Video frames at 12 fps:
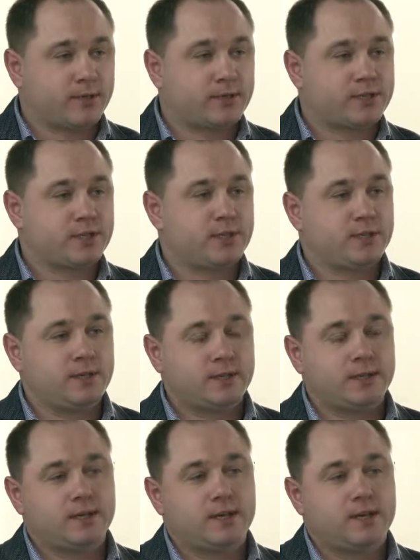приложение,
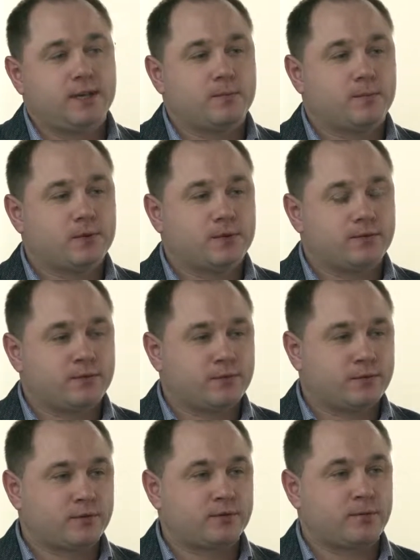мы
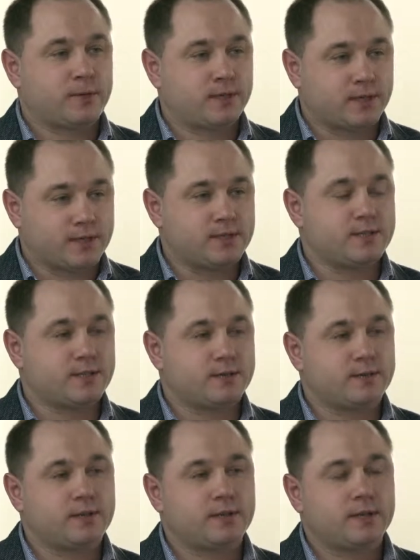его
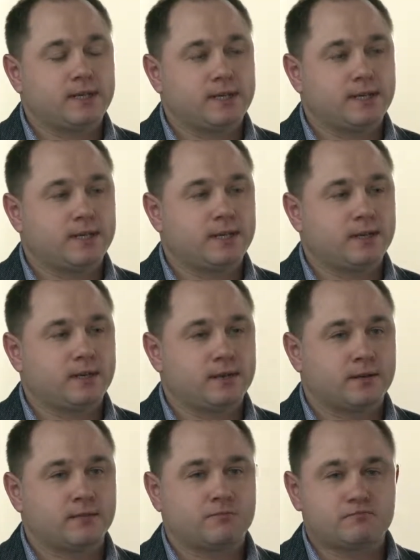модернизировали,
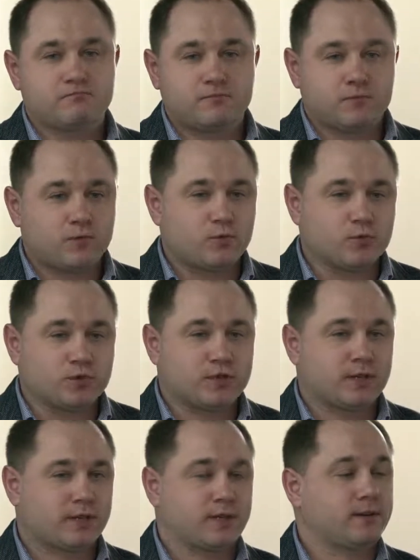и
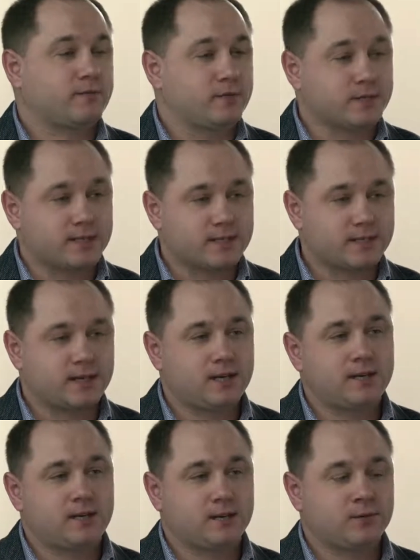уже, как вы и
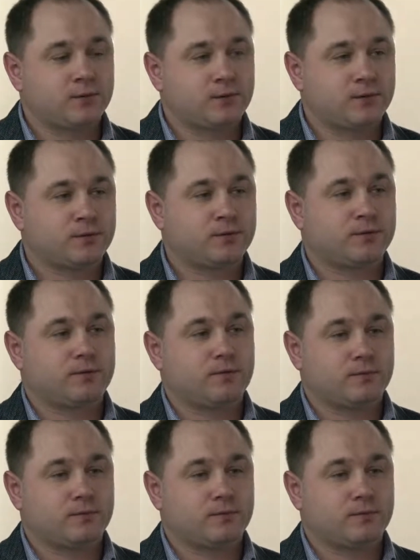сказали, оно